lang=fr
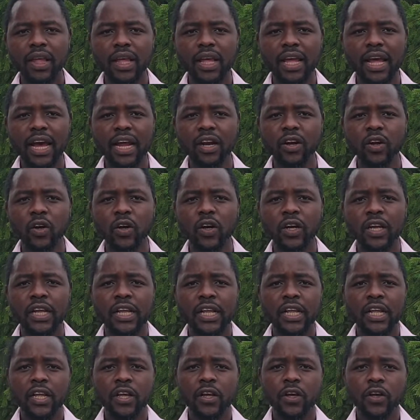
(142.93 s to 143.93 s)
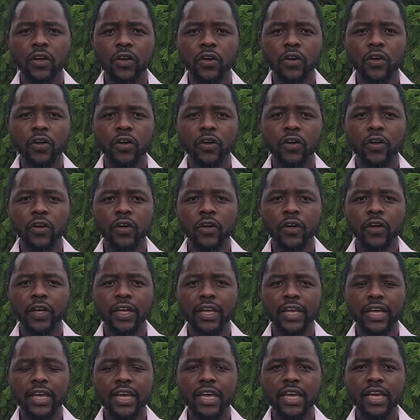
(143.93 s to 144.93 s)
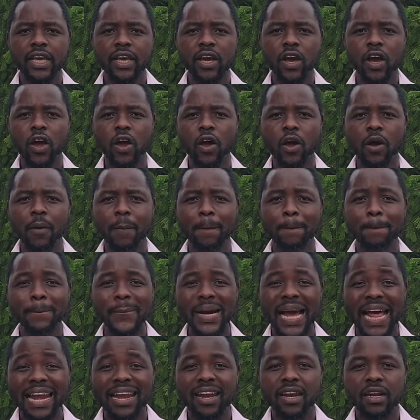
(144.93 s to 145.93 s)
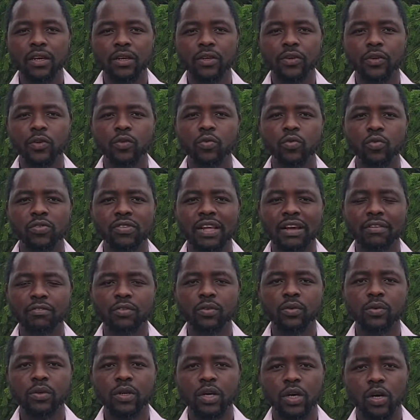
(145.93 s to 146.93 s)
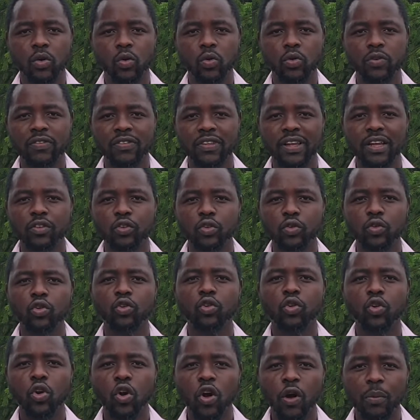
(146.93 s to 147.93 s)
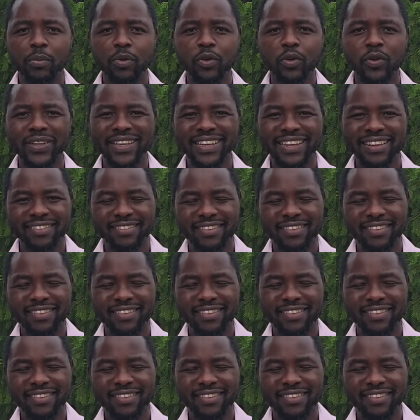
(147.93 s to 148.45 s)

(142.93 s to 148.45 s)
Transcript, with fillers: Alors, euh, et un mal que nous avons au sein de notre communauté,